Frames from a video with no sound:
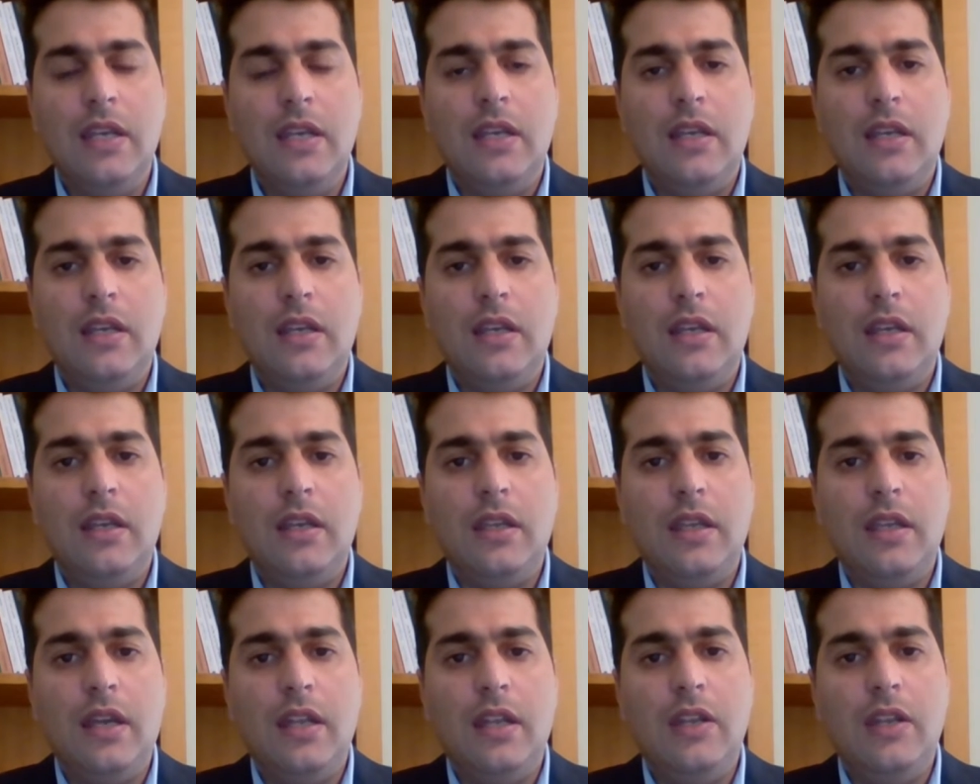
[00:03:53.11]
آه،
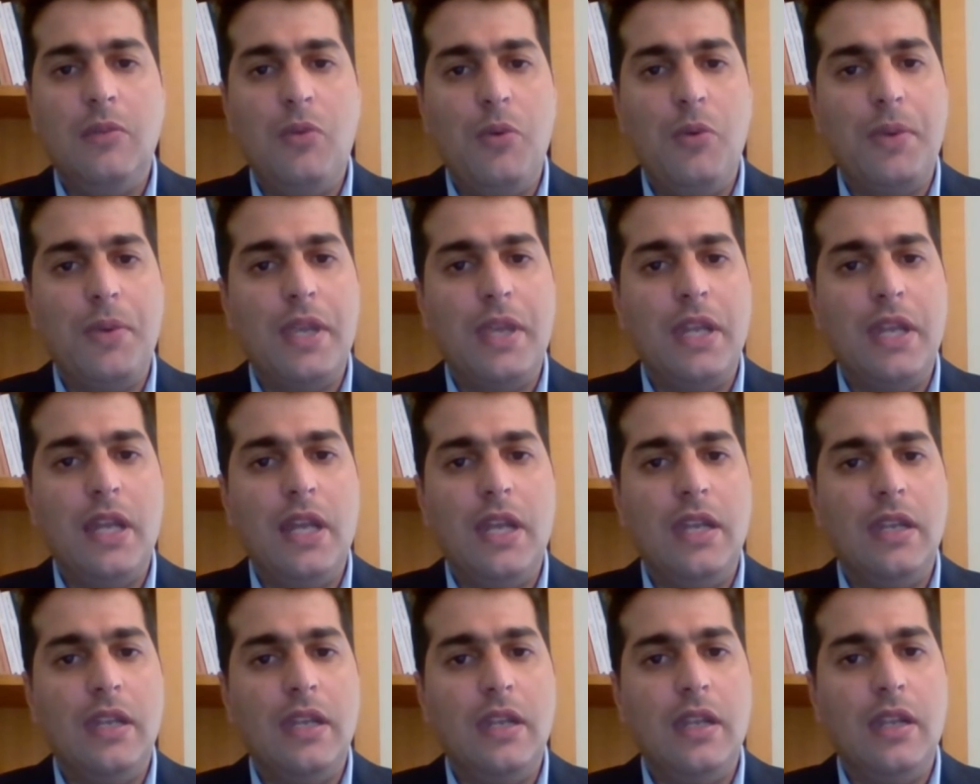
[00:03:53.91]
يعني ممكن
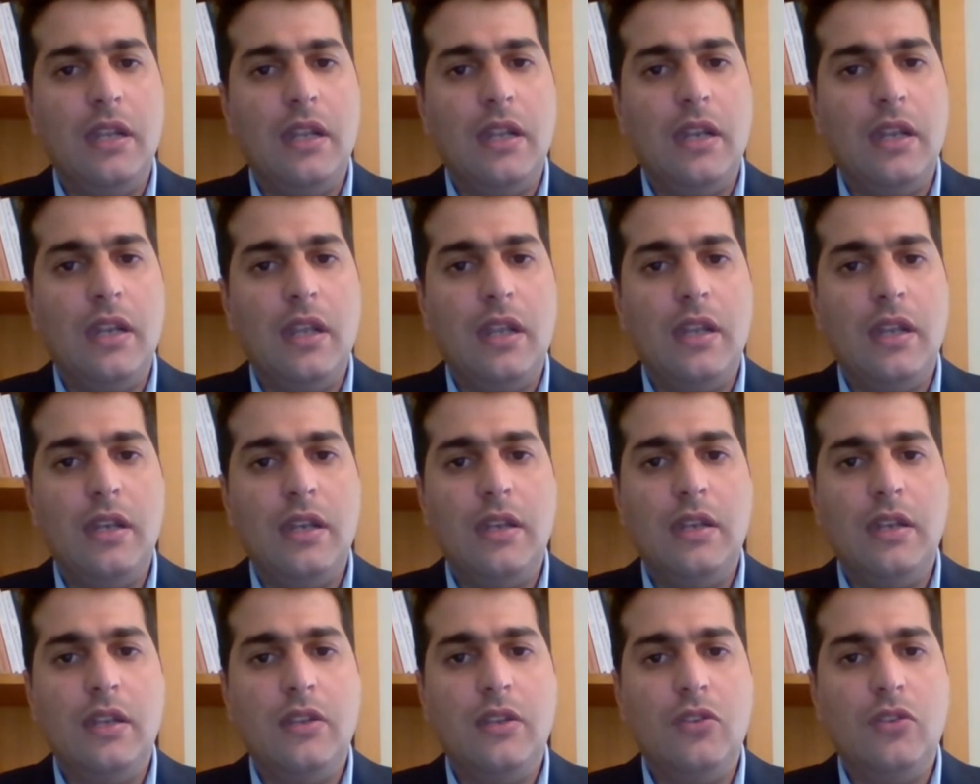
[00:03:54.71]
ان ان
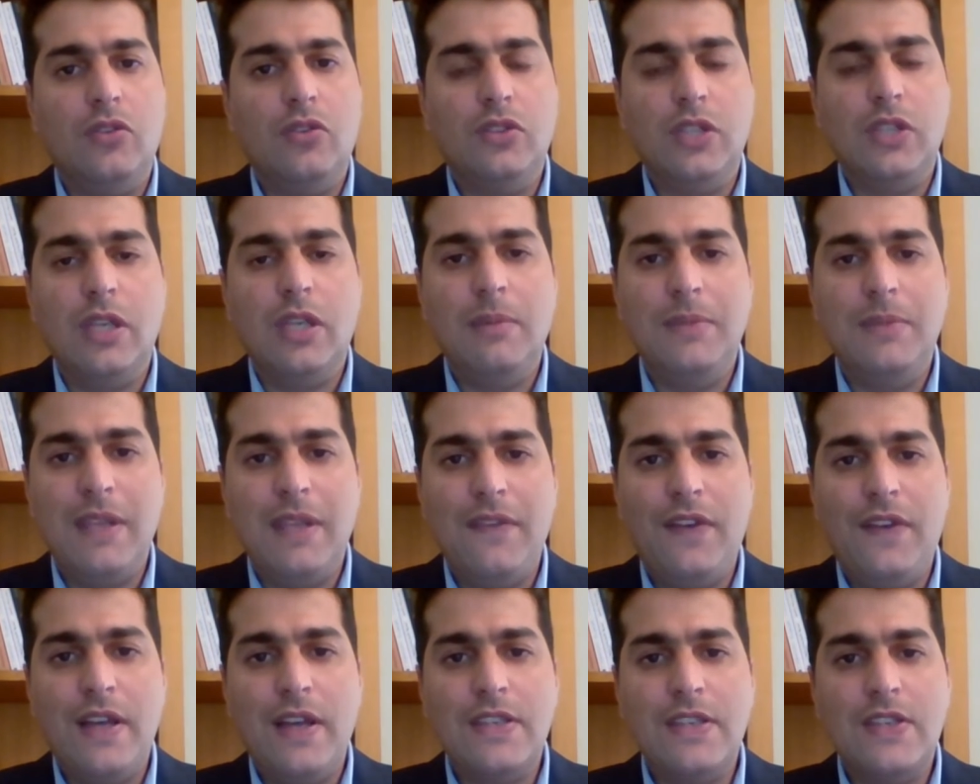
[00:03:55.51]
ان يعطيهم
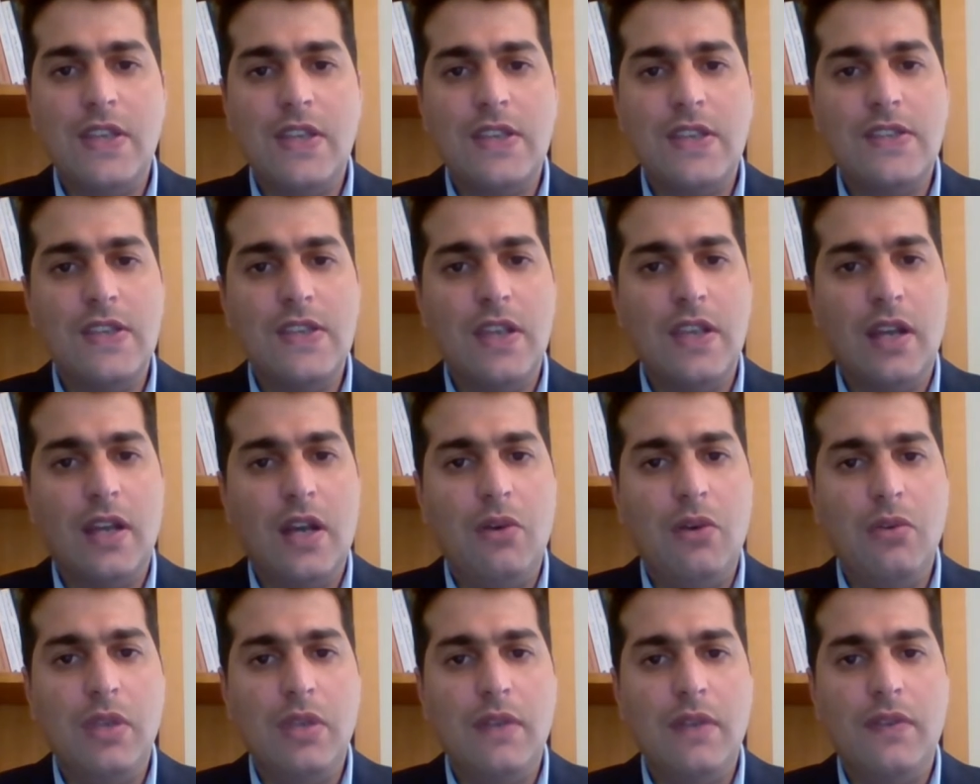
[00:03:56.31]
دفعه سياسيه
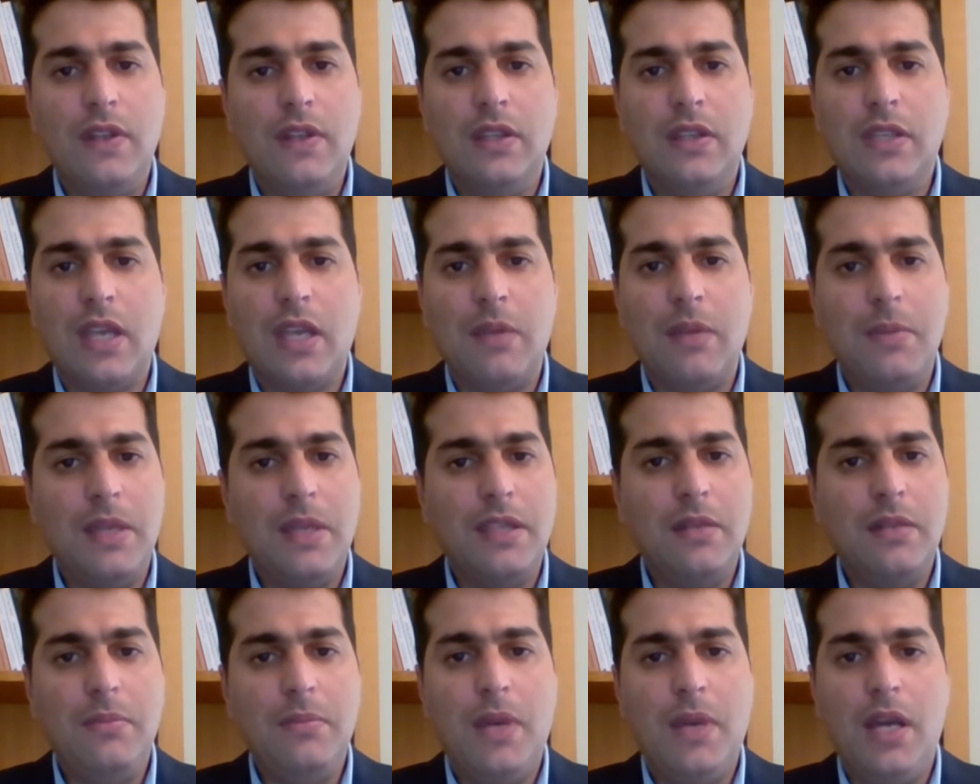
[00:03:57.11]
قويه في
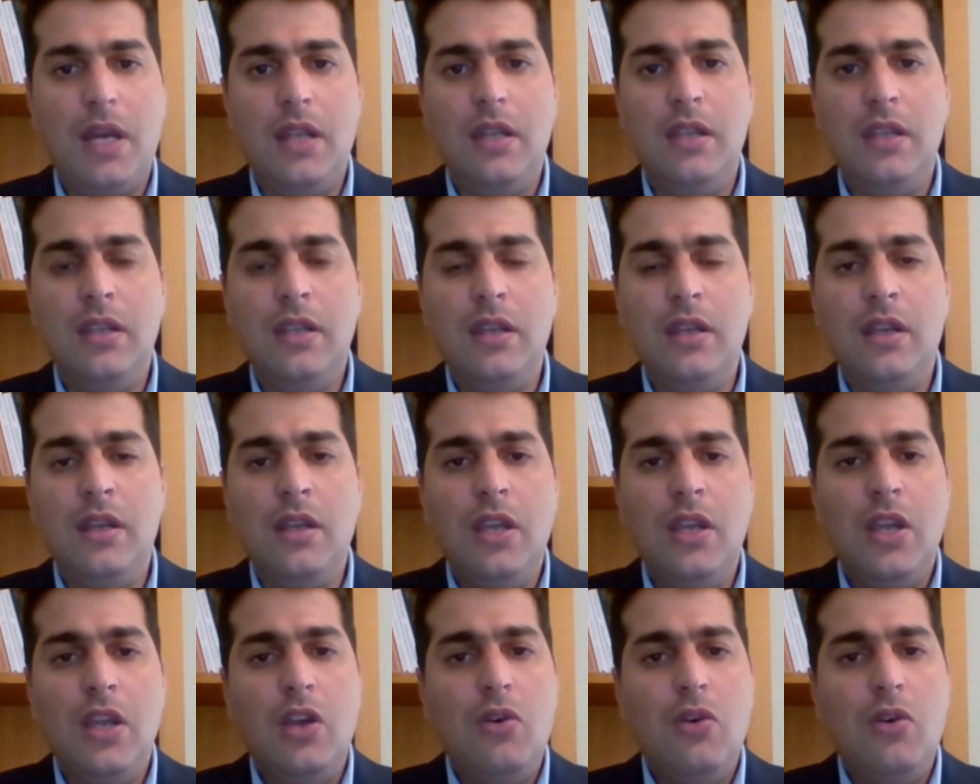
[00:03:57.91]
الانتخابات المحليه